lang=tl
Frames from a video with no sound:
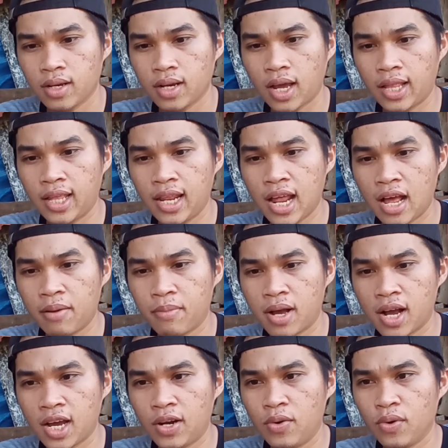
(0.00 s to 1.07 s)
kanila
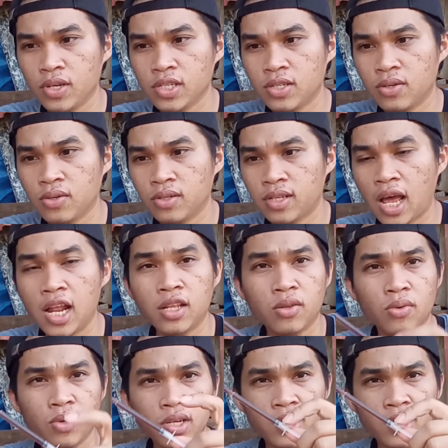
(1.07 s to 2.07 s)
mga kanugis no dahil tong